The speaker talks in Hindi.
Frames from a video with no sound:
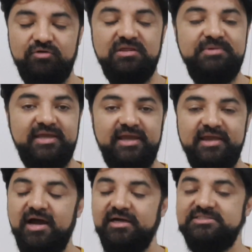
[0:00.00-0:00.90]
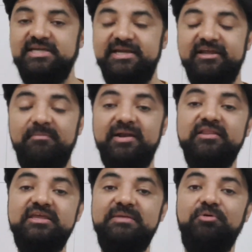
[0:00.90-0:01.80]
वो सब ये कहेंगे कि हाँ सी का
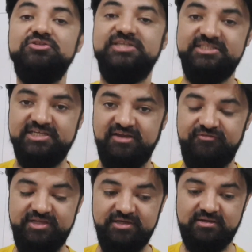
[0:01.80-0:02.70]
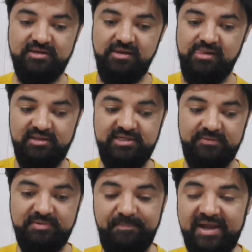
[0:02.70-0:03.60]
पैटर्न कीप ऑन चेंजिंग एवरी ईयर या
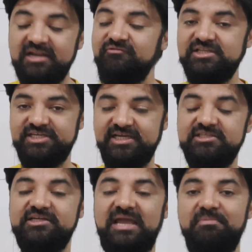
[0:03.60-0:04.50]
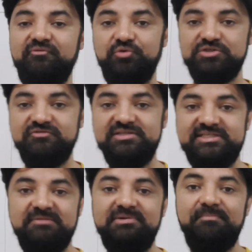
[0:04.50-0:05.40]
द पैटर्न विल चेंज द टाइप ऑफ क्वेश्चन विल
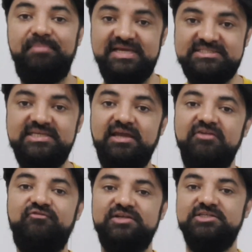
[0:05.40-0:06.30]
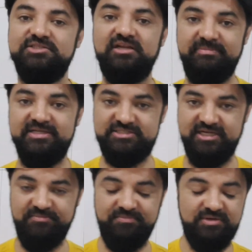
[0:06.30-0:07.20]
चेंज बट द बेसिक इंफ्रास्ट्रक्चर रिमेन
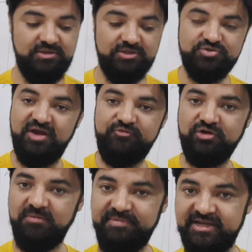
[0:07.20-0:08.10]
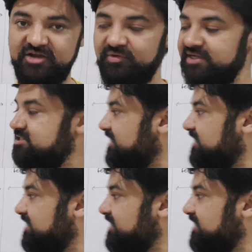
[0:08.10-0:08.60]
सेम सो आई हैव टू कंप्लीट इट वंस